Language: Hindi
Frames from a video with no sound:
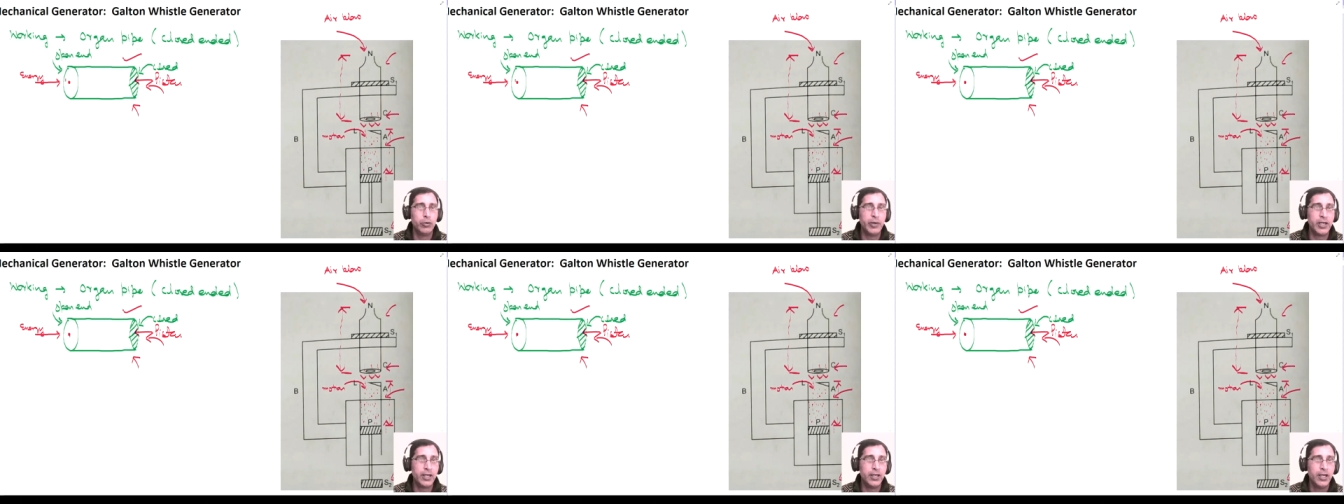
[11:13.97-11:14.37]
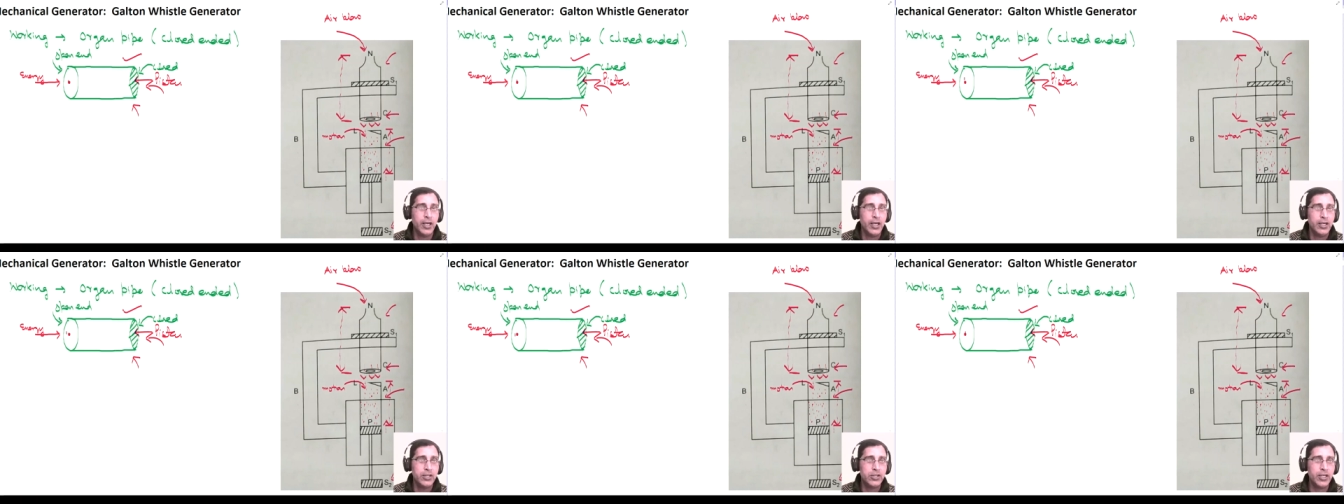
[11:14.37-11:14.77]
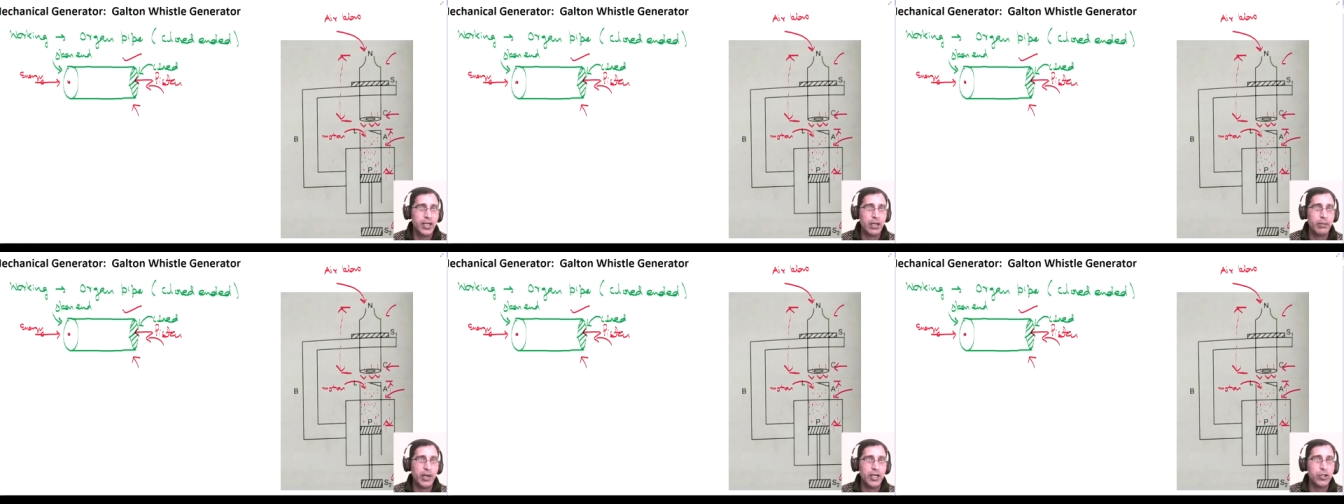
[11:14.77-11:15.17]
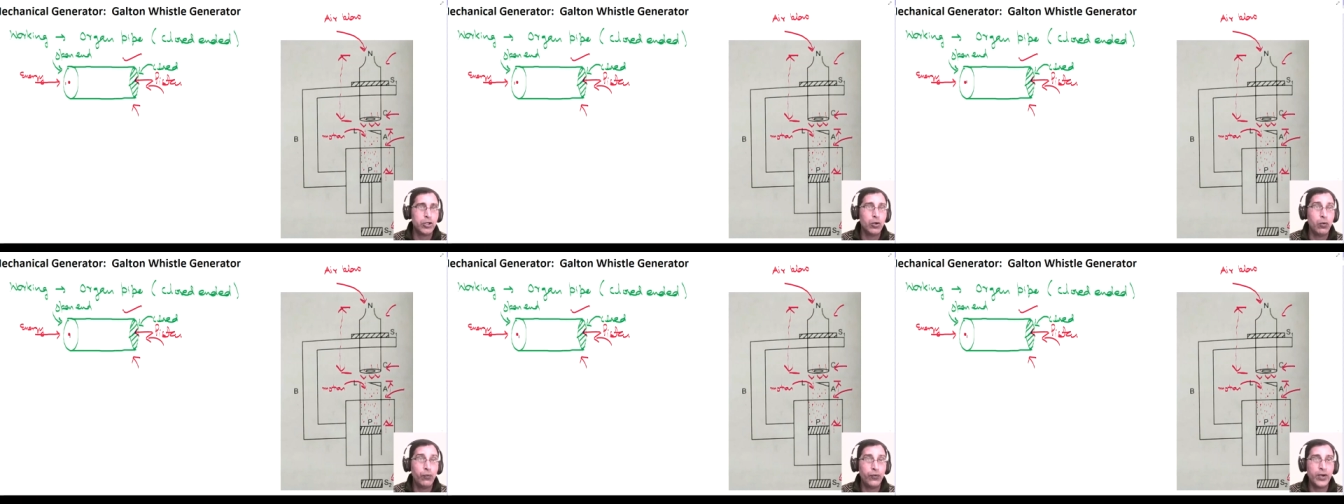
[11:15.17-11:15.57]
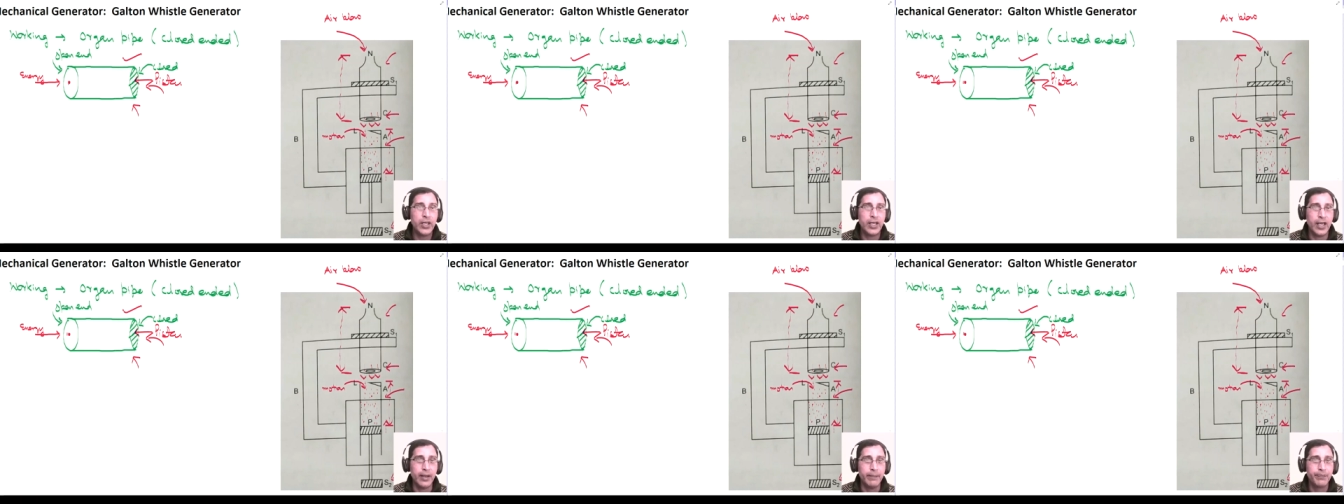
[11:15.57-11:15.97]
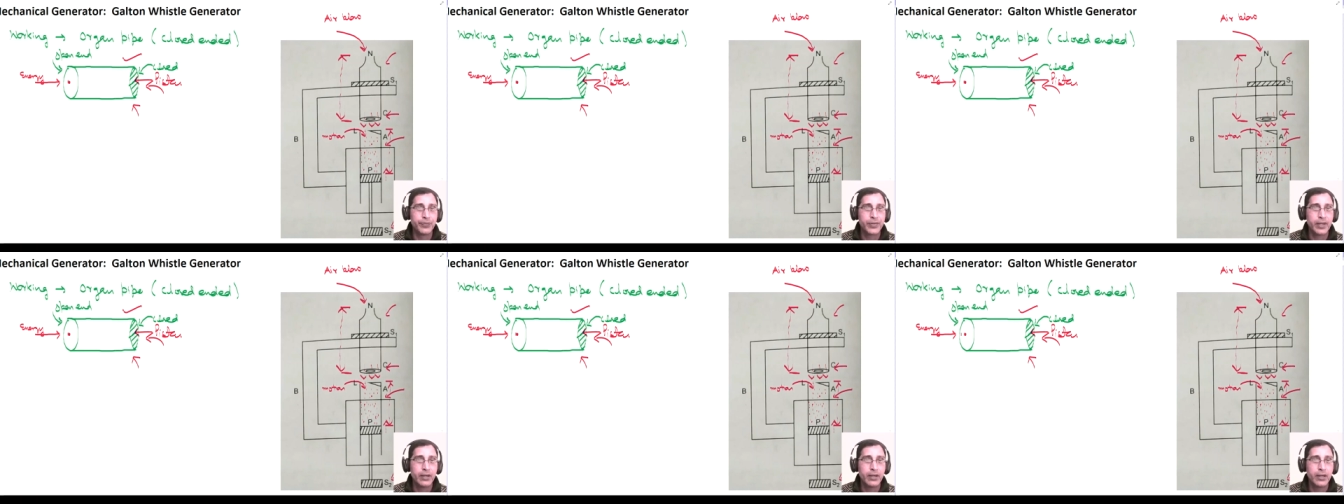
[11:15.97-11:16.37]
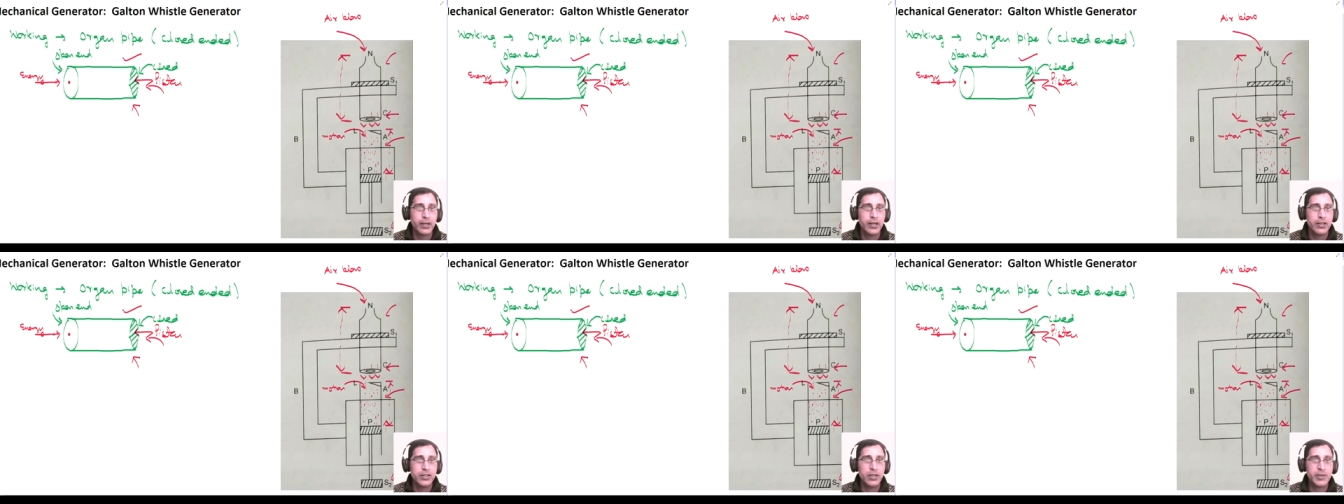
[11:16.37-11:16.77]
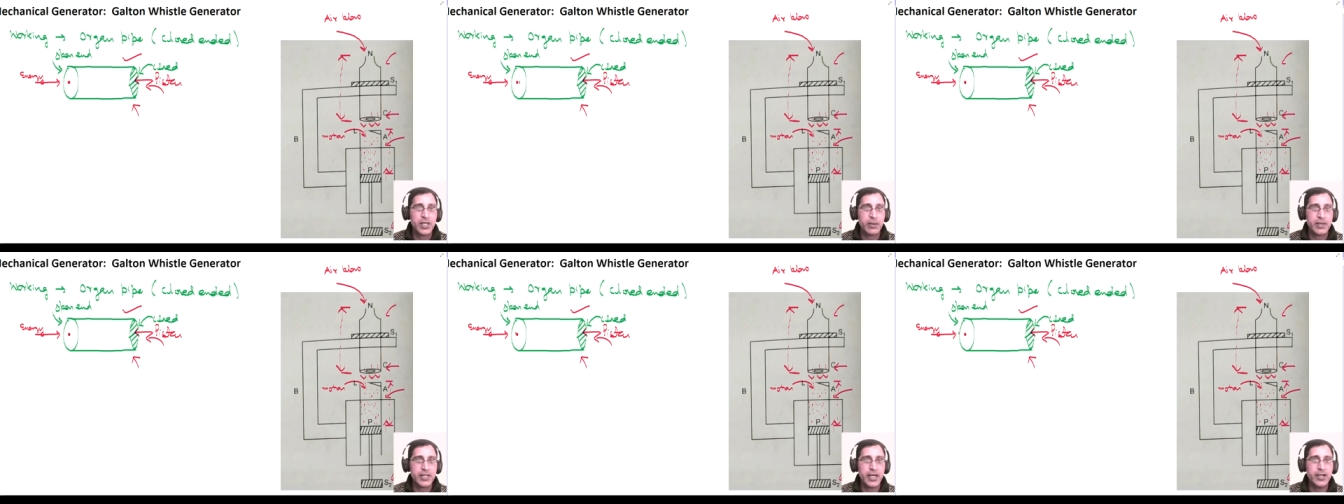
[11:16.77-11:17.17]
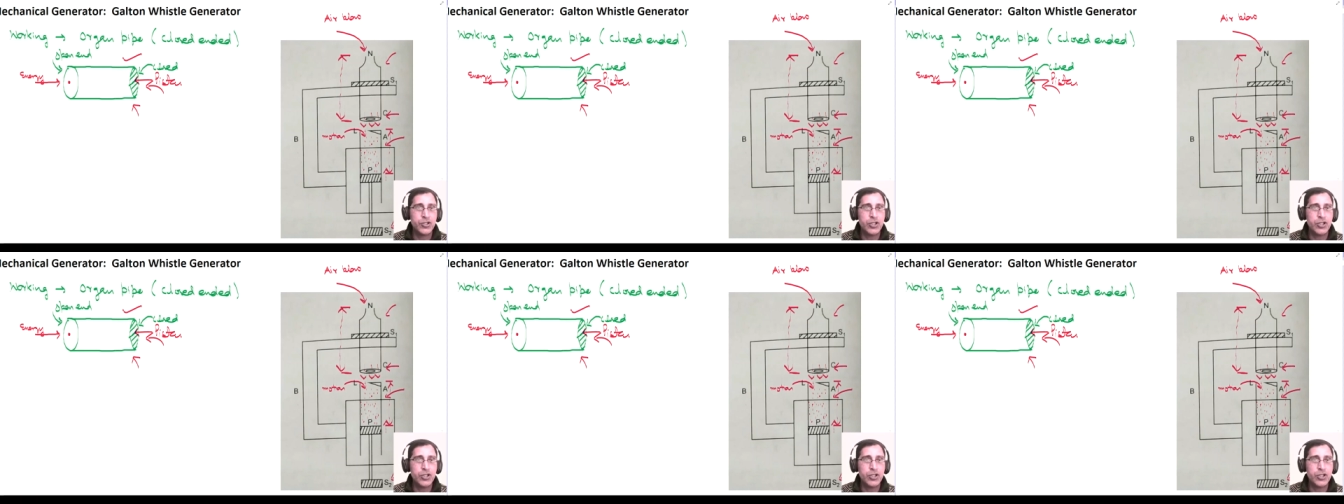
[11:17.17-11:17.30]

तो बेटा ये वाला मालिक्यूल फ्री है जब इसके पास